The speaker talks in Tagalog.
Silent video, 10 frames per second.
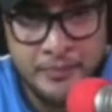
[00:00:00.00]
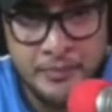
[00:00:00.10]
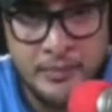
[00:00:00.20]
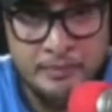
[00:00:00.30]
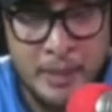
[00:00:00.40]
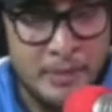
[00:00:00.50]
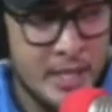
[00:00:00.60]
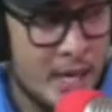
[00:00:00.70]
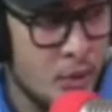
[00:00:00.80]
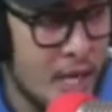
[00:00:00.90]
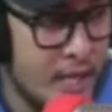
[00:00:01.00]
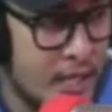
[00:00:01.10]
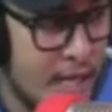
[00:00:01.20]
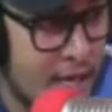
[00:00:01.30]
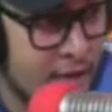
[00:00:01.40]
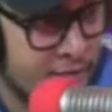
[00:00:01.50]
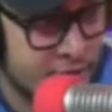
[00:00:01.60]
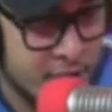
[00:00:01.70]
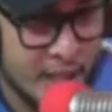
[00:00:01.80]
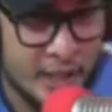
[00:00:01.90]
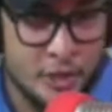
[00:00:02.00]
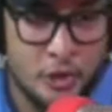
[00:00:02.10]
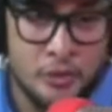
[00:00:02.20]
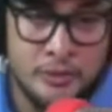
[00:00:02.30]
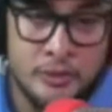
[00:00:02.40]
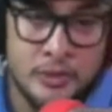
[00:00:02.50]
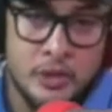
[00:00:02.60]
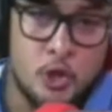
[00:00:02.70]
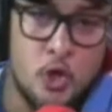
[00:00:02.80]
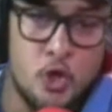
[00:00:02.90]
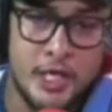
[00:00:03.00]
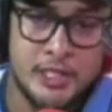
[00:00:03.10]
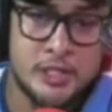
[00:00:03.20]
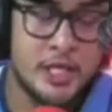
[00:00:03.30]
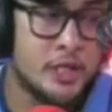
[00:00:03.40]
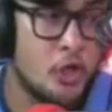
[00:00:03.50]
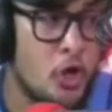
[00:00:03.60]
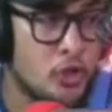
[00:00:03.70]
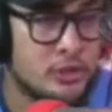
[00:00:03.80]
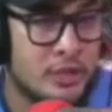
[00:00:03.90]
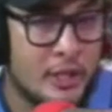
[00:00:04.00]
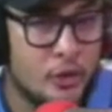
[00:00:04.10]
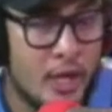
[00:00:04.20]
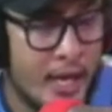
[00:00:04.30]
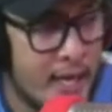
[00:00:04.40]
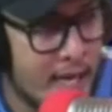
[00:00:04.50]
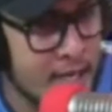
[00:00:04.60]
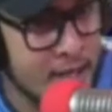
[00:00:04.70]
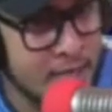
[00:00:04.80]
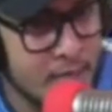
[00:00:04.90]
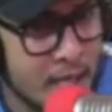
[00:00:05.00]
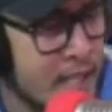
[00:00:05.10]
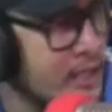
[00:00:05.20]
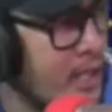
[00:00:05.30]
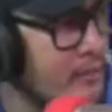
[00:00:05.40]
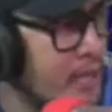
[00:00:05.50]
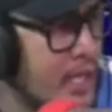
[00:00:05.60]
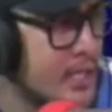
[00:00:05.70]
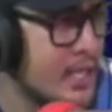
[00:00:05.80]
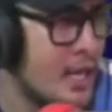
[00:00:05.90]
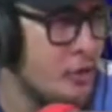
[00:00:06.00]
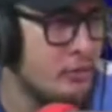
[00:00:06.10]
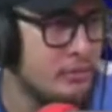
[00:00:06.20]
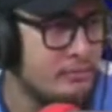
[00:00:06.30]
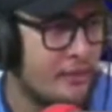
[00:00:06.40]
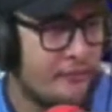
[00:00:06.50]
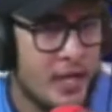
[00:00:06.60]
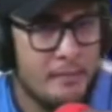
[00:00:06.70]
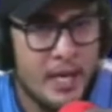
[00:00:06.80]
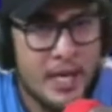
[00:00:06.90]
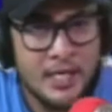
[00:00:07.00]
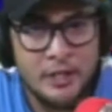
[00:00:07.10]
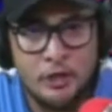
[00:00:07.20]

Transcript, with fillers: Paminawa ang live sa radyo. Kung kinsa tong tinud-anay, makita makita og ma-feel man ninyo.